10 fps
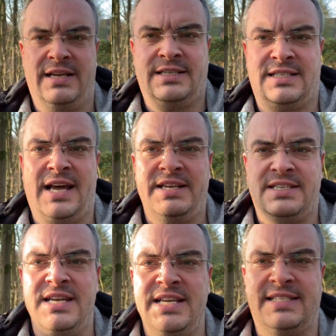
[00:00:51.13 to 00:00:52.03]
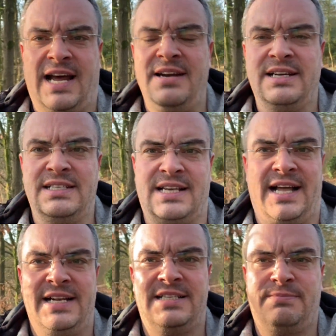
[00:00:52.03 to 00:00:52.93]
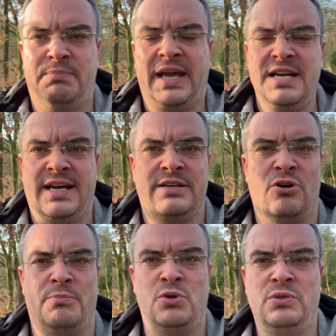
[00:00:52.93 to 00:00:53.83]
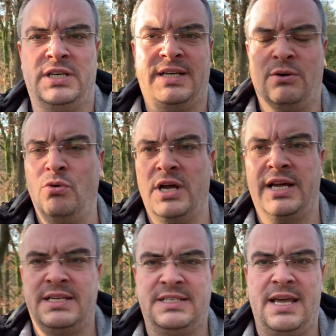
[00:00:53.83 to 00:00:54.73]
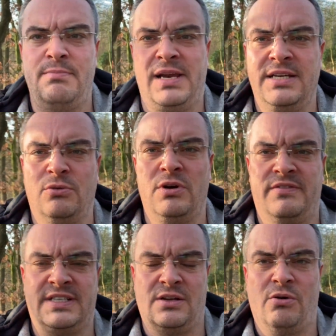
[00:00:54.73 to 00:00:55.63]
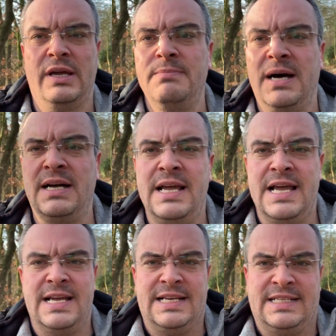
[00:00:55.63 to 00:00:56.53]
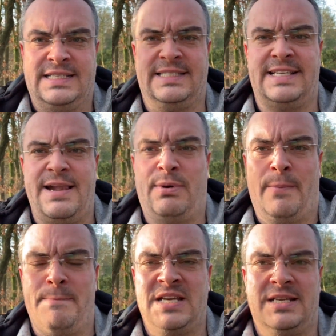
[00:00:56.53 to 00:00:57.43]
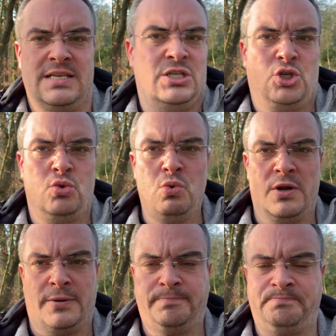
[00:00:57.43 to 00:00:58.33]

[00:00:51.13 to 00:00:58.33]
Das heißt nichts anderes als bring deinen Computer oder dein Tablet oder was auch immer selber mit in die Schule.